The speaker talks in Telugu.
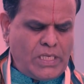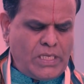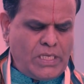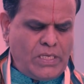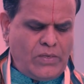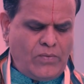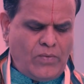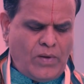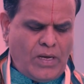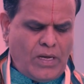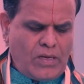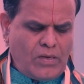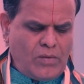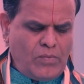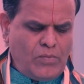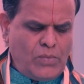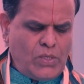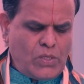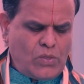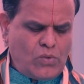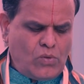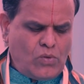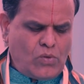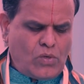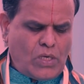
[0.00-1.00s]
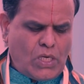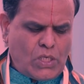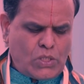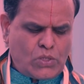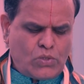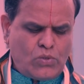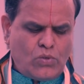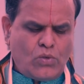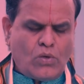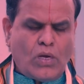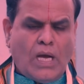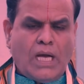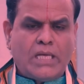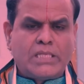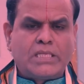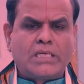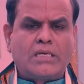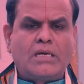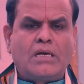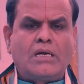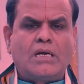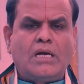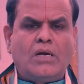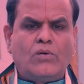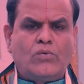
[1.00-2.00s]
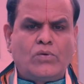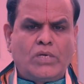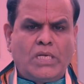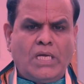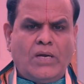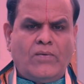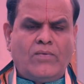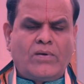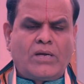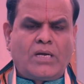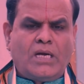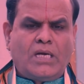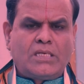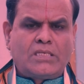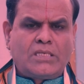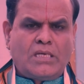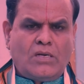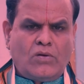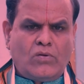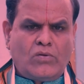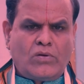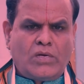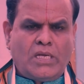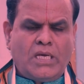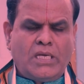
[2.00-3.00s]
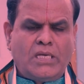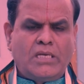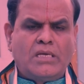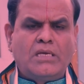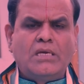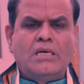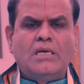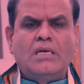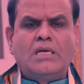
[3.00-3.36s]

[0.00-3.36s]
ఈ వారం మీకు ఖర్చు అధికంగా ఉండే అవకాశాలు ఉన్నాయి